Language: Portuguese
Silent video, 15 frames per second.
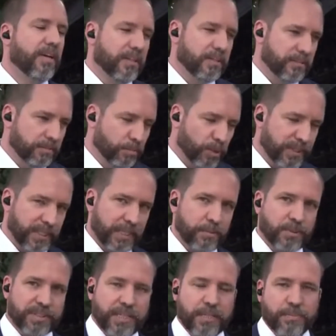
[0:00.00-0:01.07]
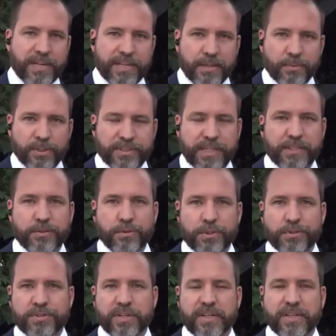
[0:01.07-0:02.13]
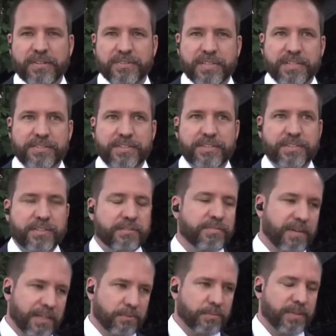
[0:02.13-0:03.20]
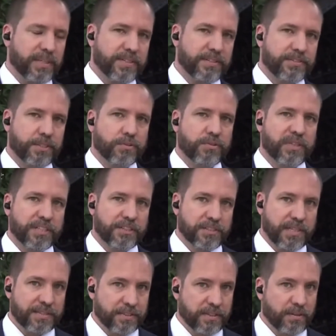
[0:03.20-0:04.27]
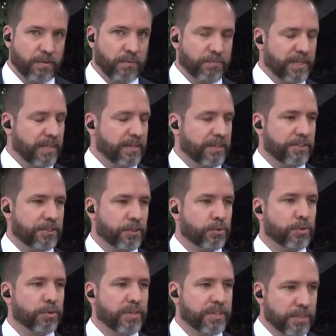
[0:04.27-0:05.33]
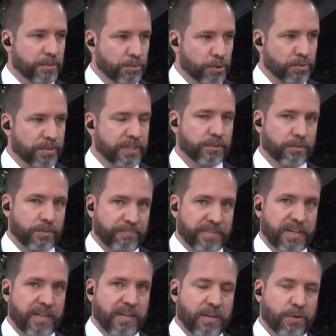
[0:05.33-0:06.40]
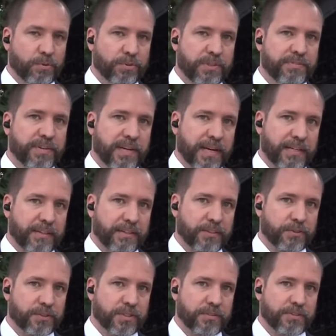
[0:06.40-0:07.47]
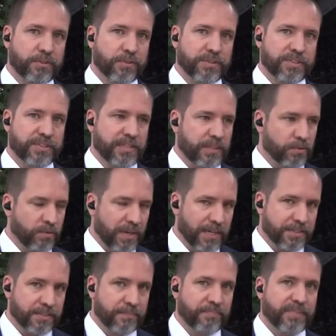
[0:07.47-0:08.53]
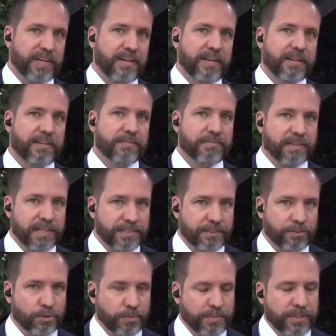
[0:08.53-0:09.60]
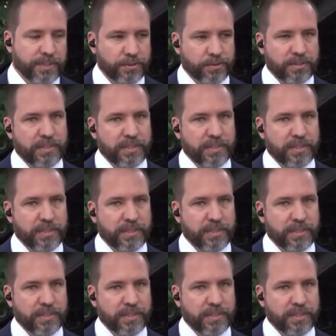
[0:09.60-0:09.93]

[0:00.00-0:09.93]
Boa tarde, boa tarde Maria, boa tarde Wilson e a quem nos assiste. De fato, Maria, existe uma legislação né, que institui o regime jurídico unificado aqui dos servidores estaduais que versa sobre isso.